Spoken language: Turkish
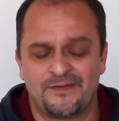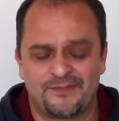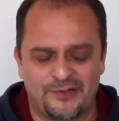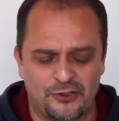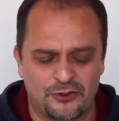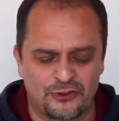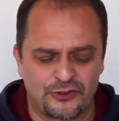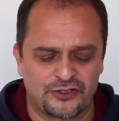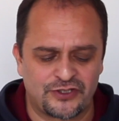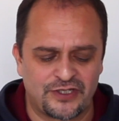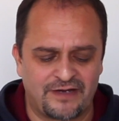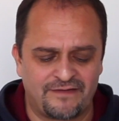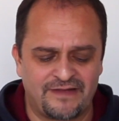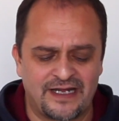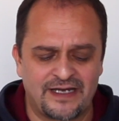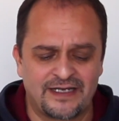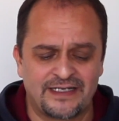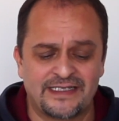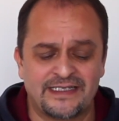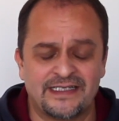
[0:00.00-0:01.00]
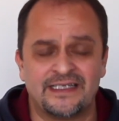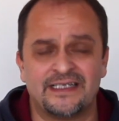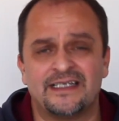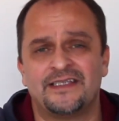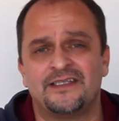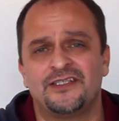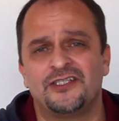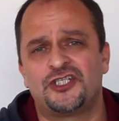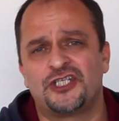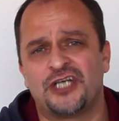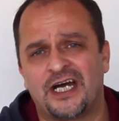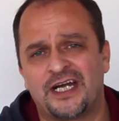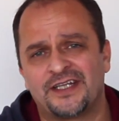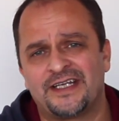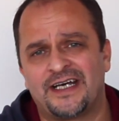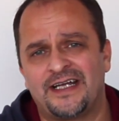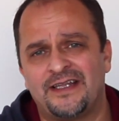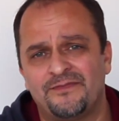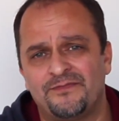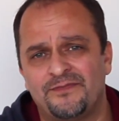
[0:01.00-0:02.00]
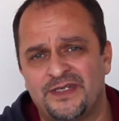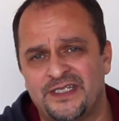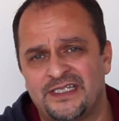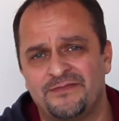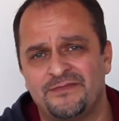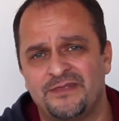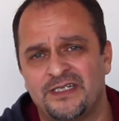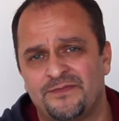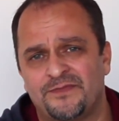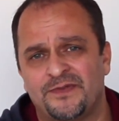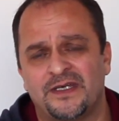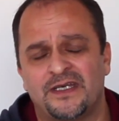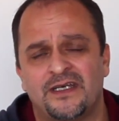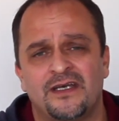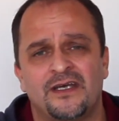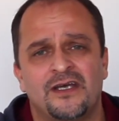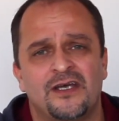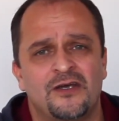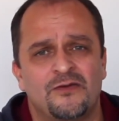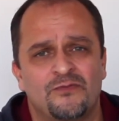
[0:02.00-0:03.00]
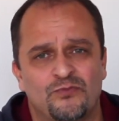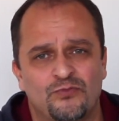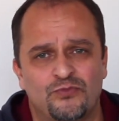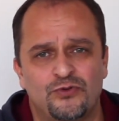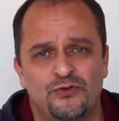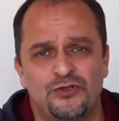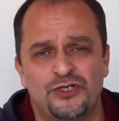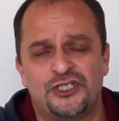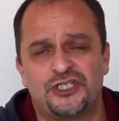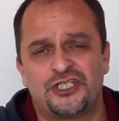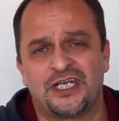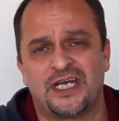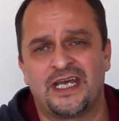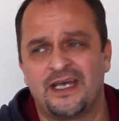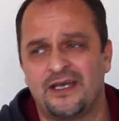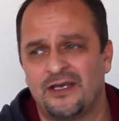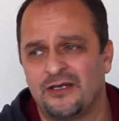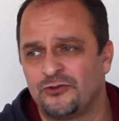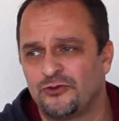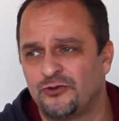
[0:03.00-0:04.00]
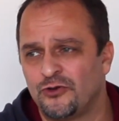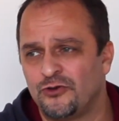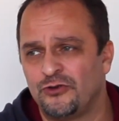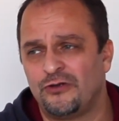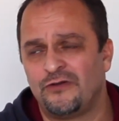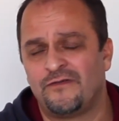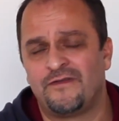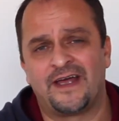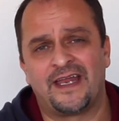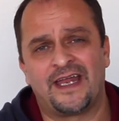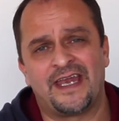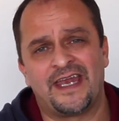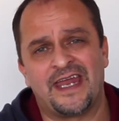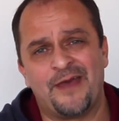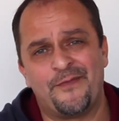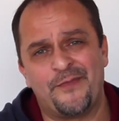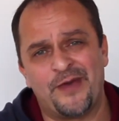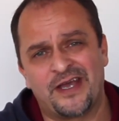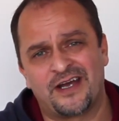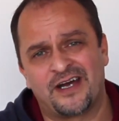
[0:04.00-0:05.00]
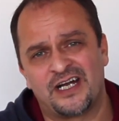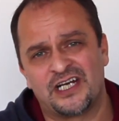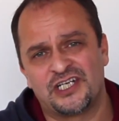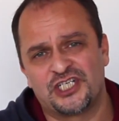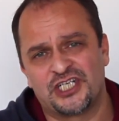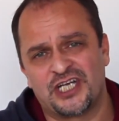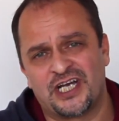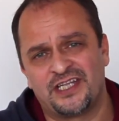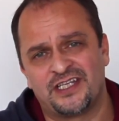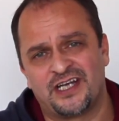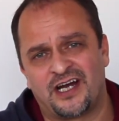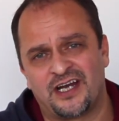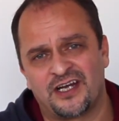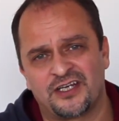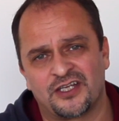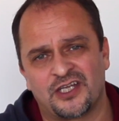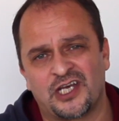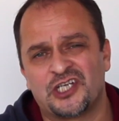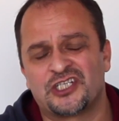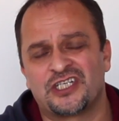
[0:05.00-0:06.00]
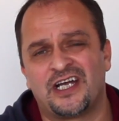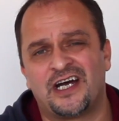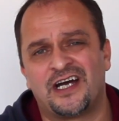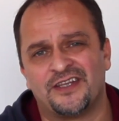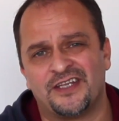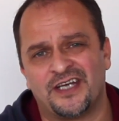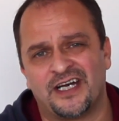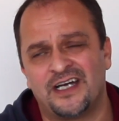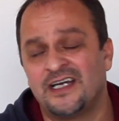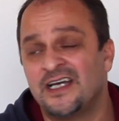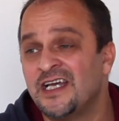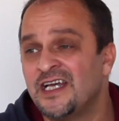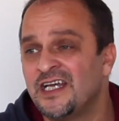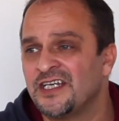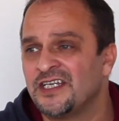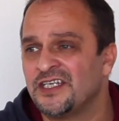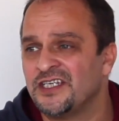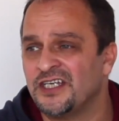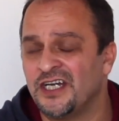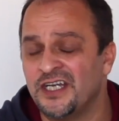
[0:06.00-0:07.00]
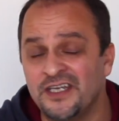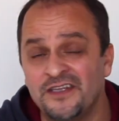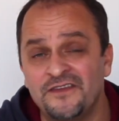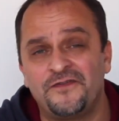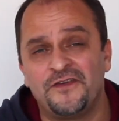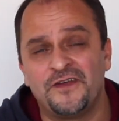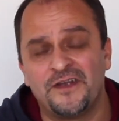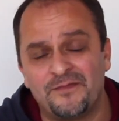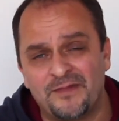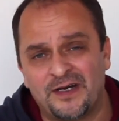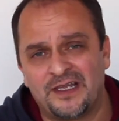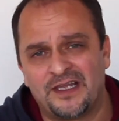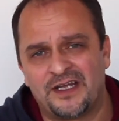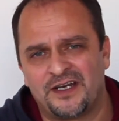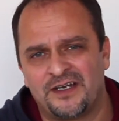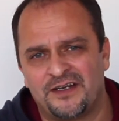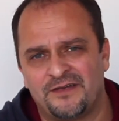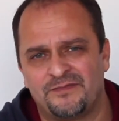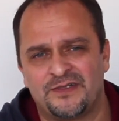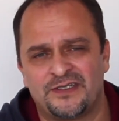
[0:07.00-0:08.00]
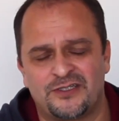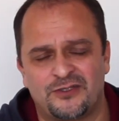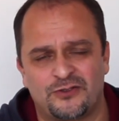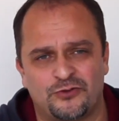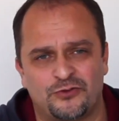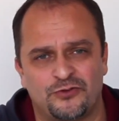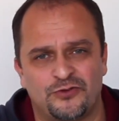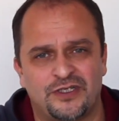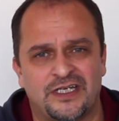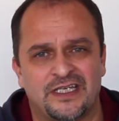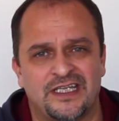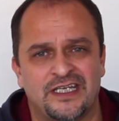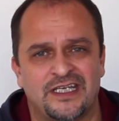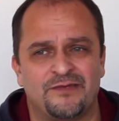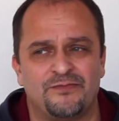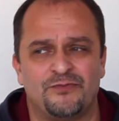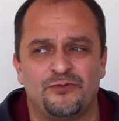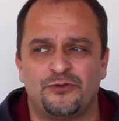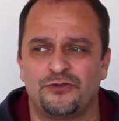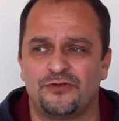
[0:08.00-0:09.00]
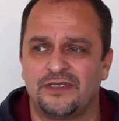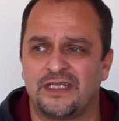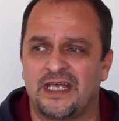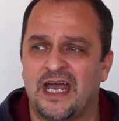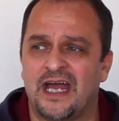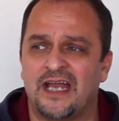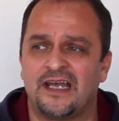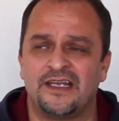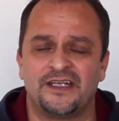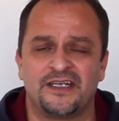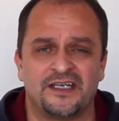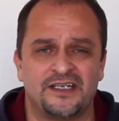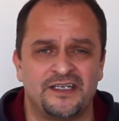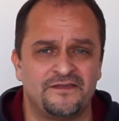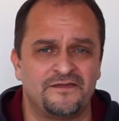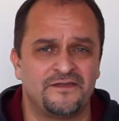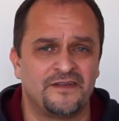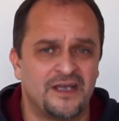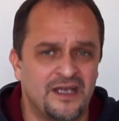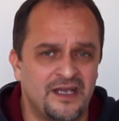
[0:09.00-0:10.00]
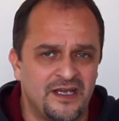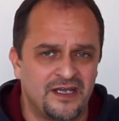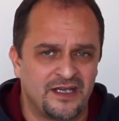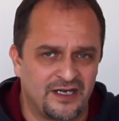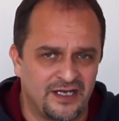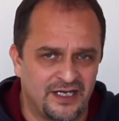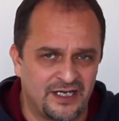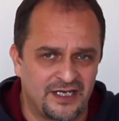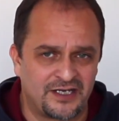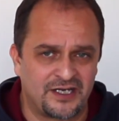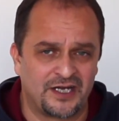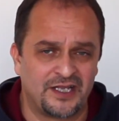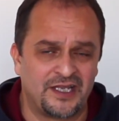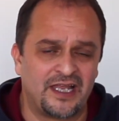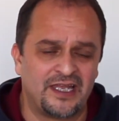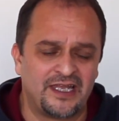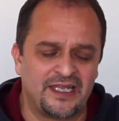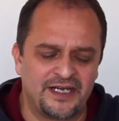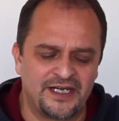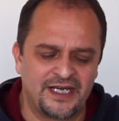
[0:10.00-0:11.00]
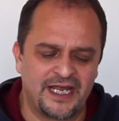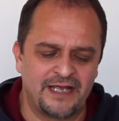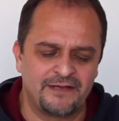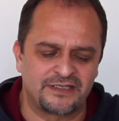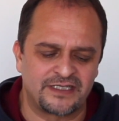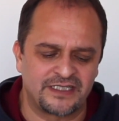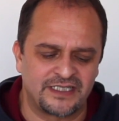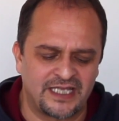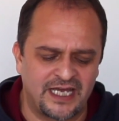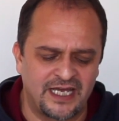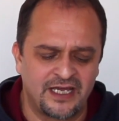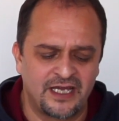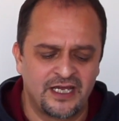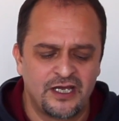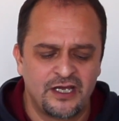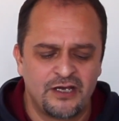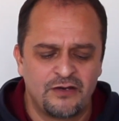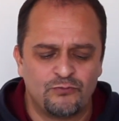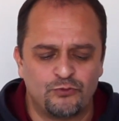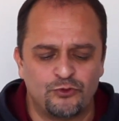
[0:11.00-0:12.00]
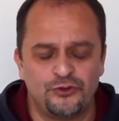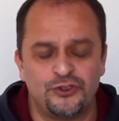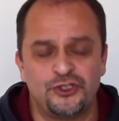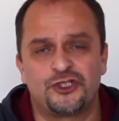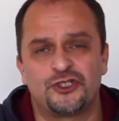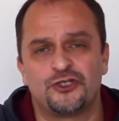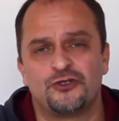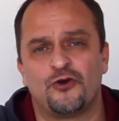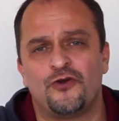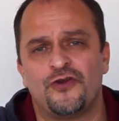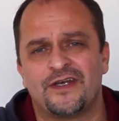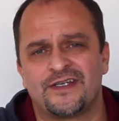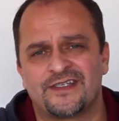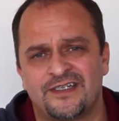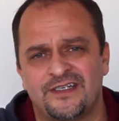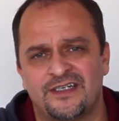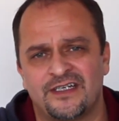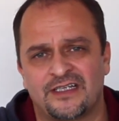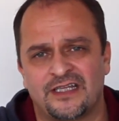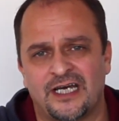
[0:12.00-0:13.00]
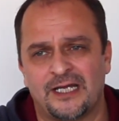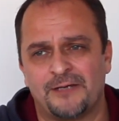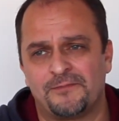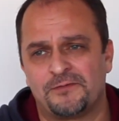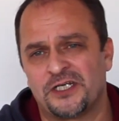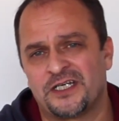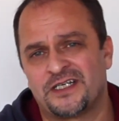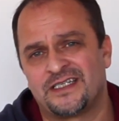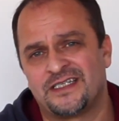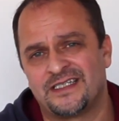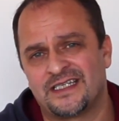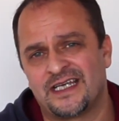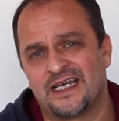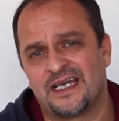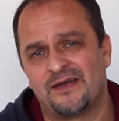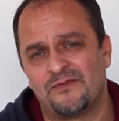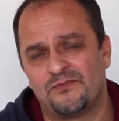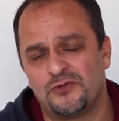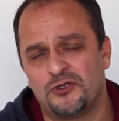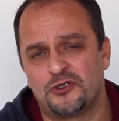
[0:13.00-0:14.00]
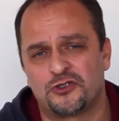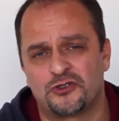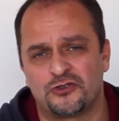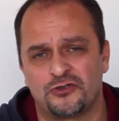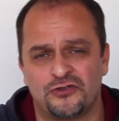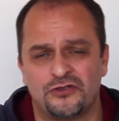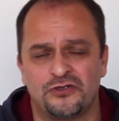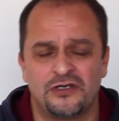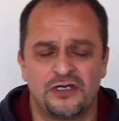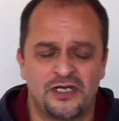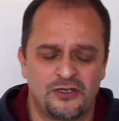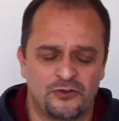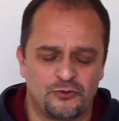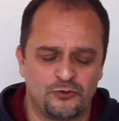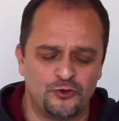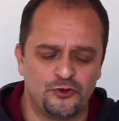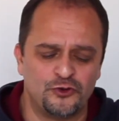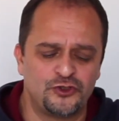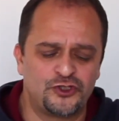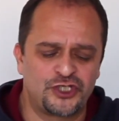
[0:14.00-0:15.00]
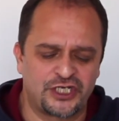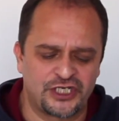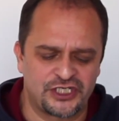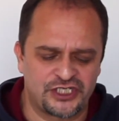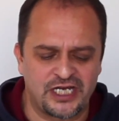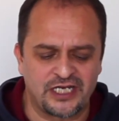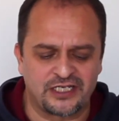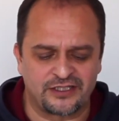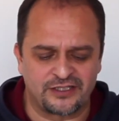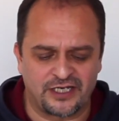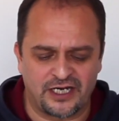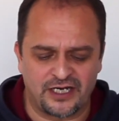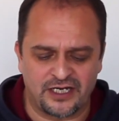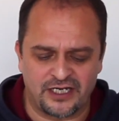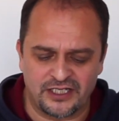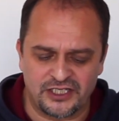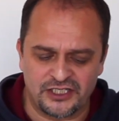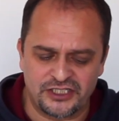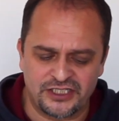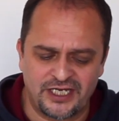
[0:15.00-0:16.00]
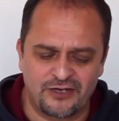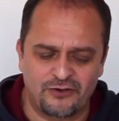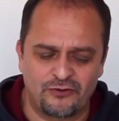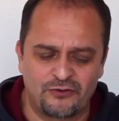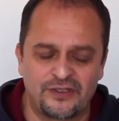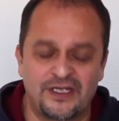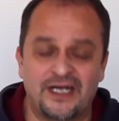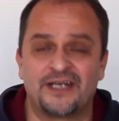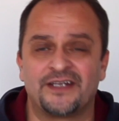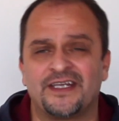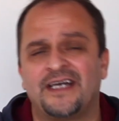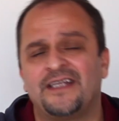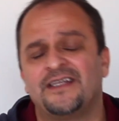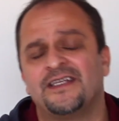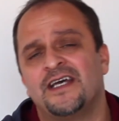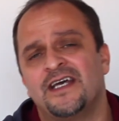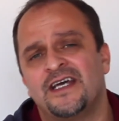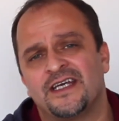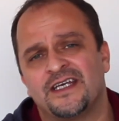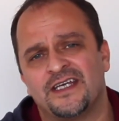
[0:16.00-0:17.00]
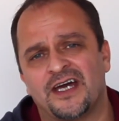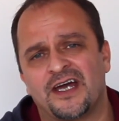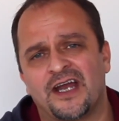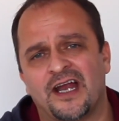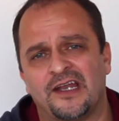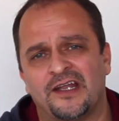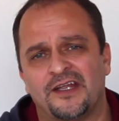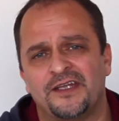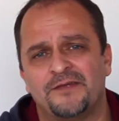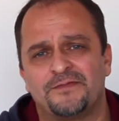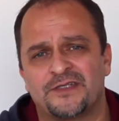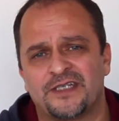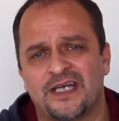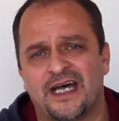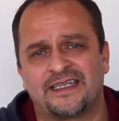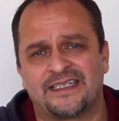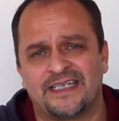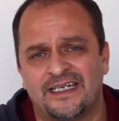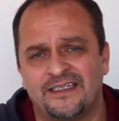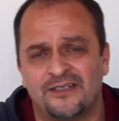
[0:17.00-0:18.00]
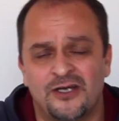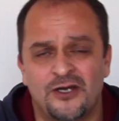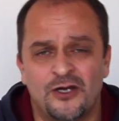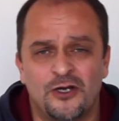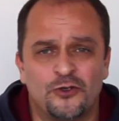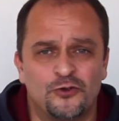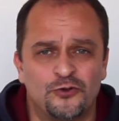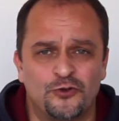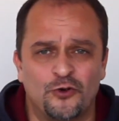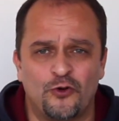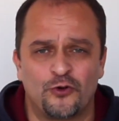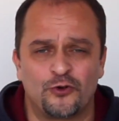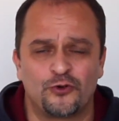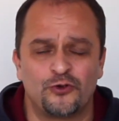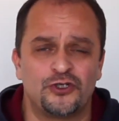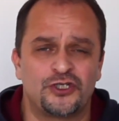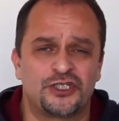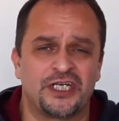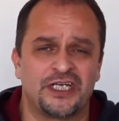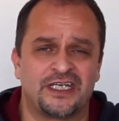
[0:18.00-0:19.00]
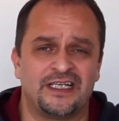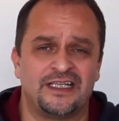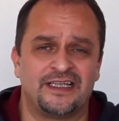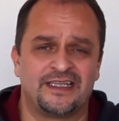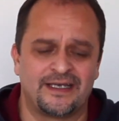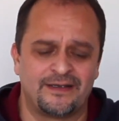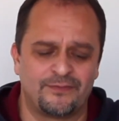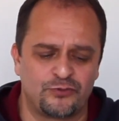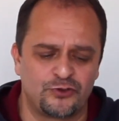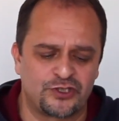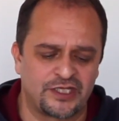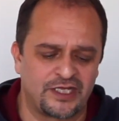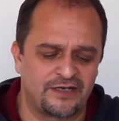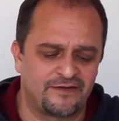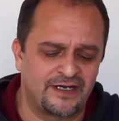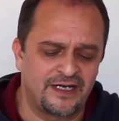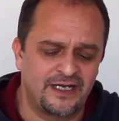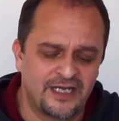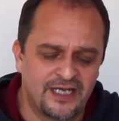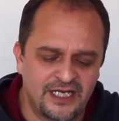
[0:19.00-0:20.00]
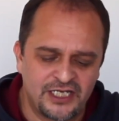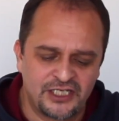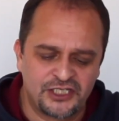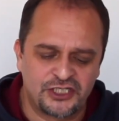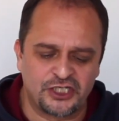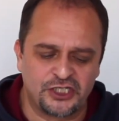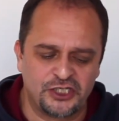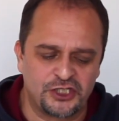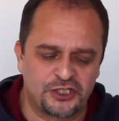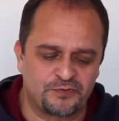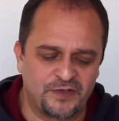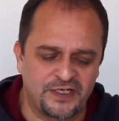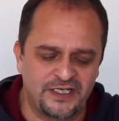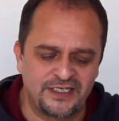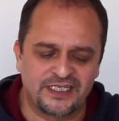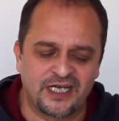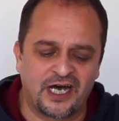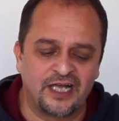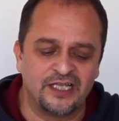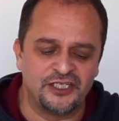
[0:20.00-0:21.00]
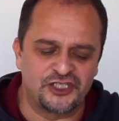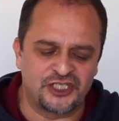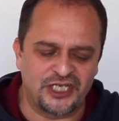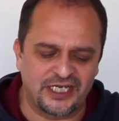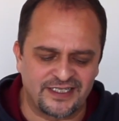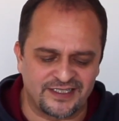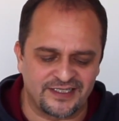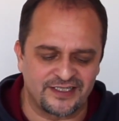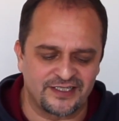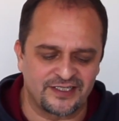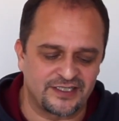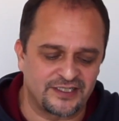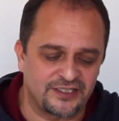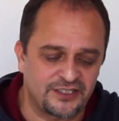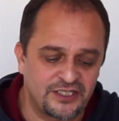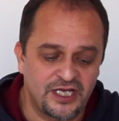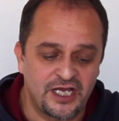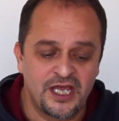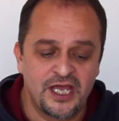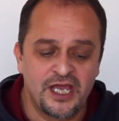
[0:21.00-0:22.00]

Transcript: Pilot sınavlar. E, dışarıdan bizim gibi bu işe gönül veren, emek harcayan arkadaşlar da Yayın firmalarımız, Türkiye'deki bütün değerli yayın e, kanalların hepsi de bunun için ön hazırlıklar yapacak. Size bir sürü ürün çıkacaktır arkadaşlar. Onlardan yararlanıp zaten doğru şekilde bu sınava çalışmayı sağlayacaksınızdır.